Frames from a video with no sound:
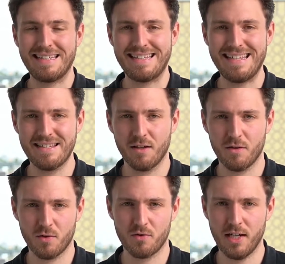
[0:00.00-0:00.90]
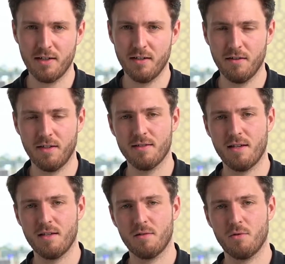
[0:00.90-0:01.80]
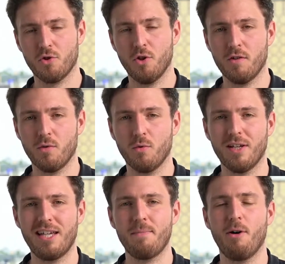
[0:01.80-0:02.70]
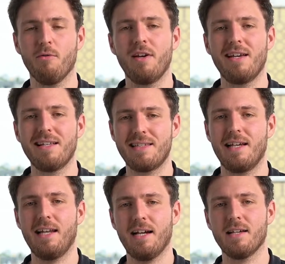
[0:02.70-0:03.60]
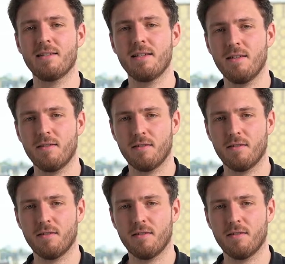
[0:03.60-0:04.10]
diesen zu traden, ja, sei es Short oder eben auf sehr lange Sicht.